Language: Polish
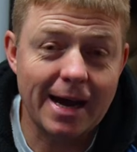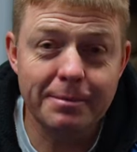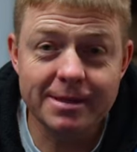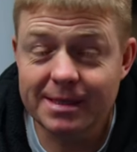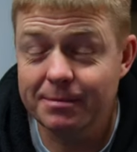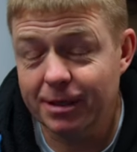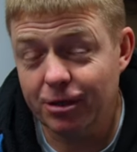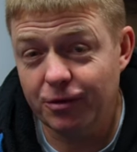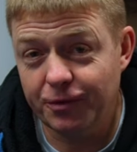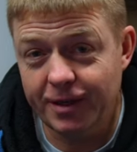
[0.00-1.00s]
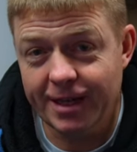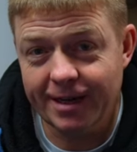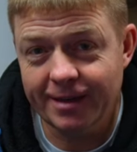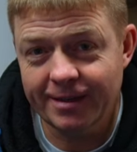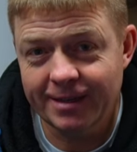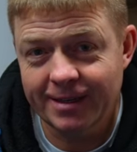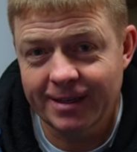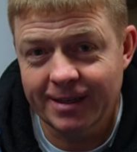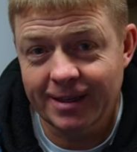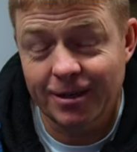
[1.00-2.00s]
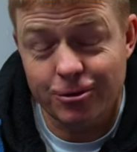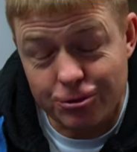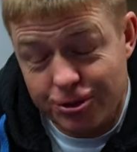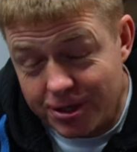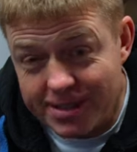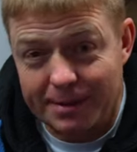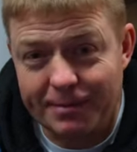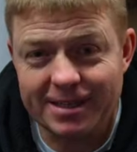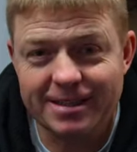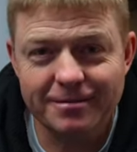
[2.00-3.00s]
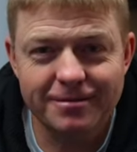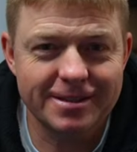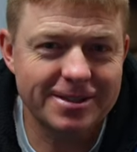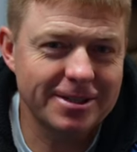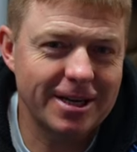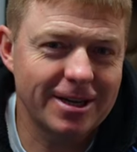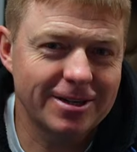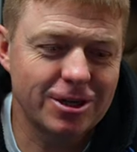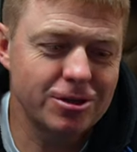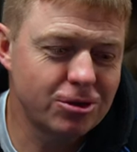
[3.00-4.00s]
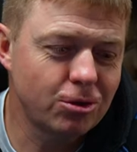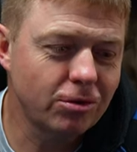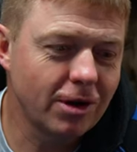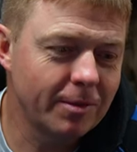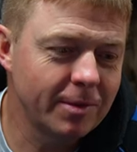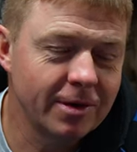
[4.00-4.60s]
ABC Metod Feeder. Już dziś zapraszam Was na część drugą,